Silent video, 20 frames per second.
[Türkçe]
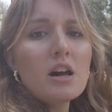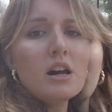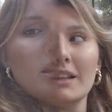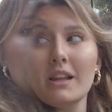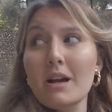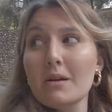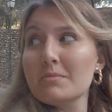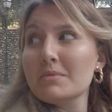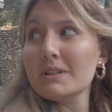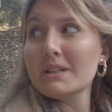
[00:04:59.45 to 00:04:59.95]

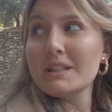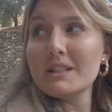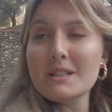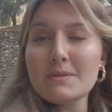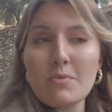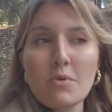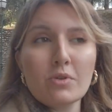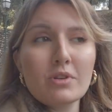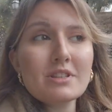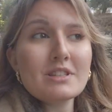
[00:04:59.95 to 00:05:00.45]
Alhambra
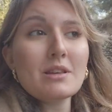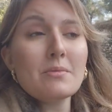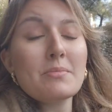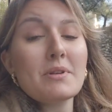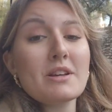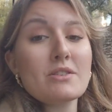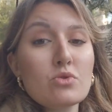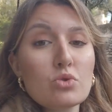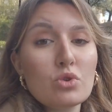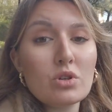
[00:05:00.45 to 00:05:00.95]
giriş bölgesinden
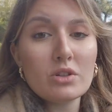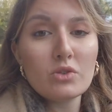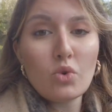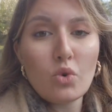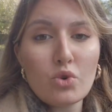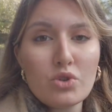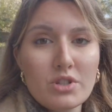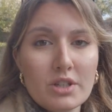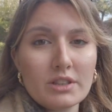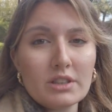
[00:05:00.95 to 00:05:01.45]
biraz yukarı
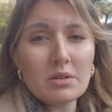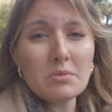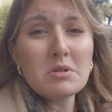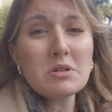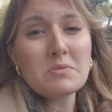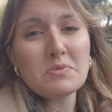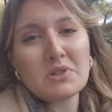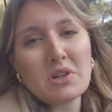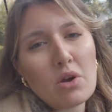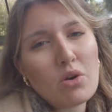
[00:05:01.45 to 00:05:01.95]
doğru çıktım.
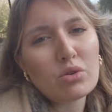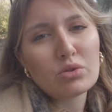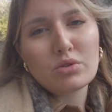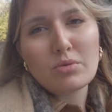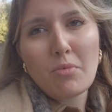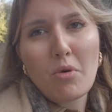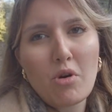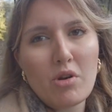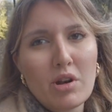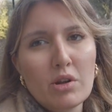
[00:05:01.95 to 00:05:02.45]
Hiçbir şey
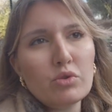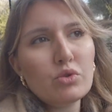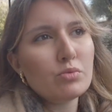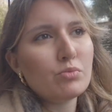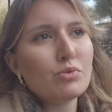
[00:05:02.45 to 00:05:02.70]
yoktu böyle.